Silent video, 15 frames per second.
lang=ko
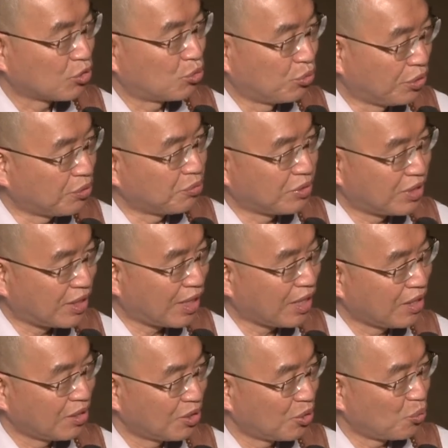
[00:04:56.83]
두려울
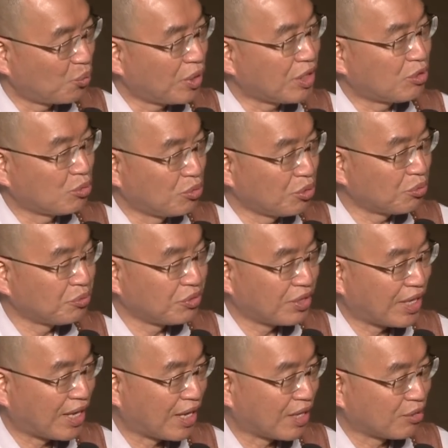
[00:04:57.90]
때 왜
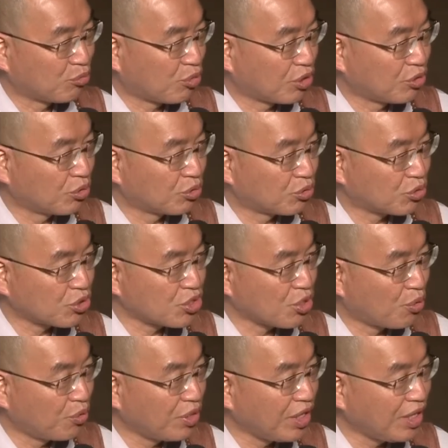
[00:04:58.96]
두려운데 누가 너
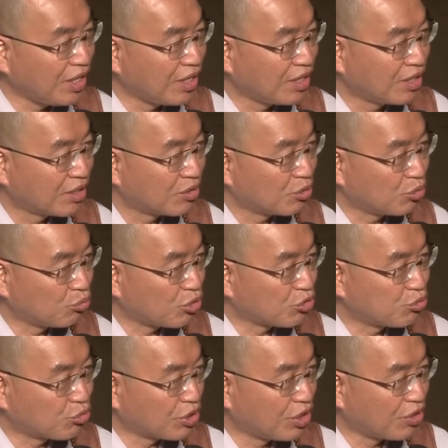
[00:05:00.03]
쫓아오니 너 누가
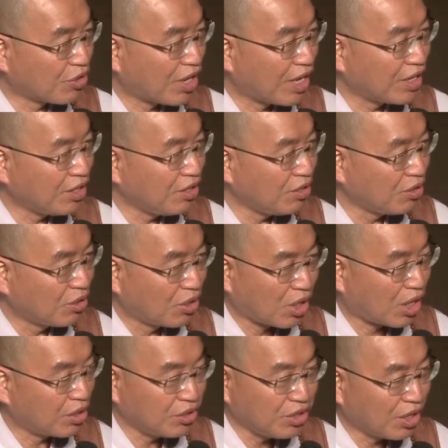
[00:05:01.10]
죽이려고 하니
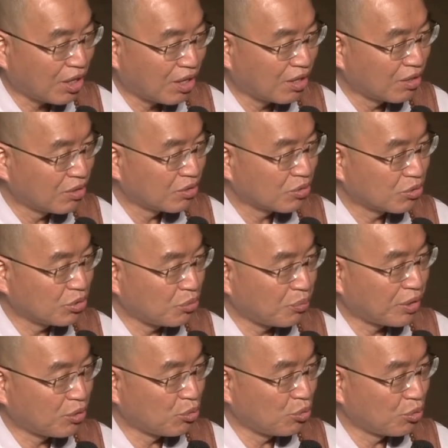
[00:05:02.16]
아니야 근데
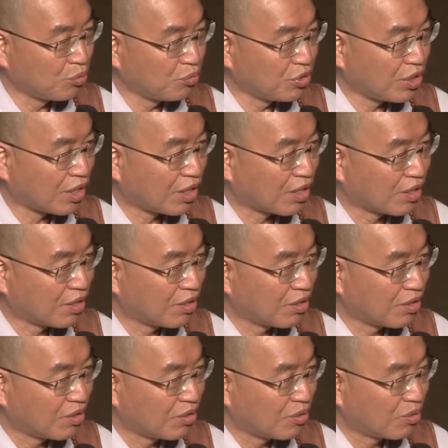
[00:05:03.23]
왜 두려운데
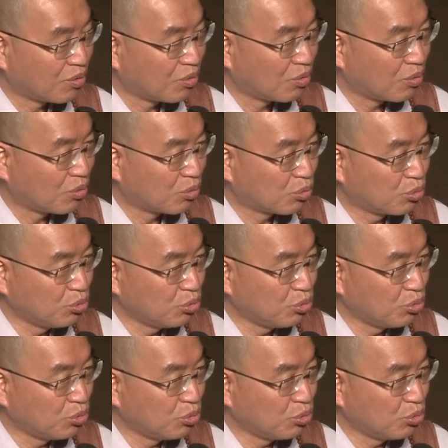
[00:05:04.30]
어,